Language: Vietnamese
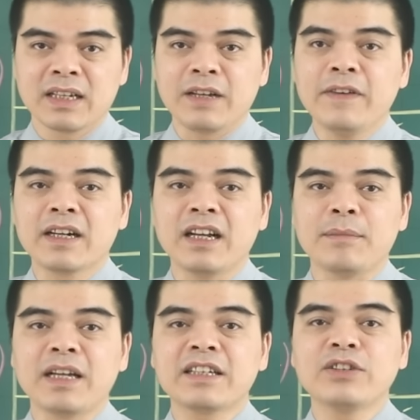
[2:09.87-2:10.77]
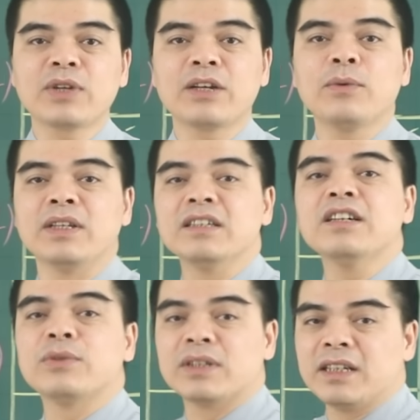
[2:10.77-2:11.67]
Cái việc làm ăn kinh doanh của những
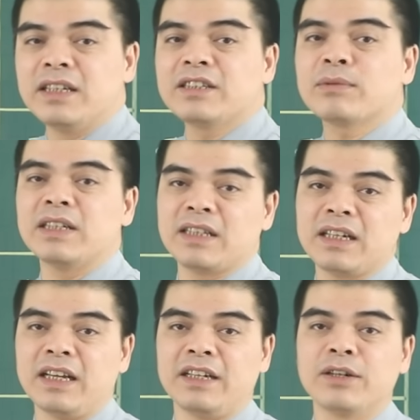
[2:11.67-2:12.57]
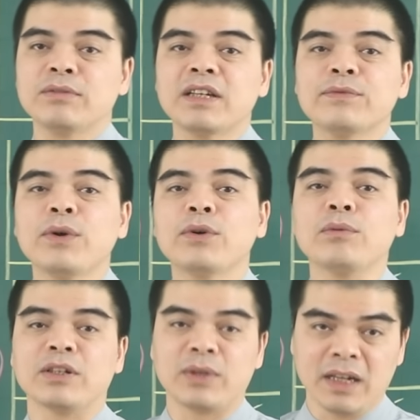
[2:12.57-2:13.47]
người tuổi Tý trong thời gian này cũng sẽ vô
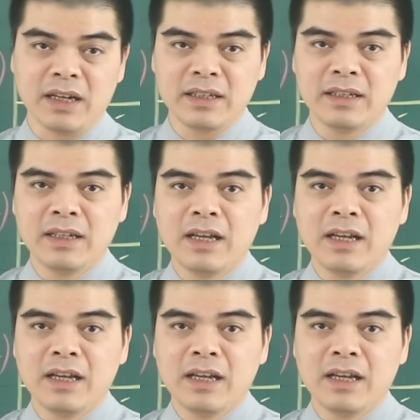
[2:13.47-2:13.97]
cùng là thuận lợi,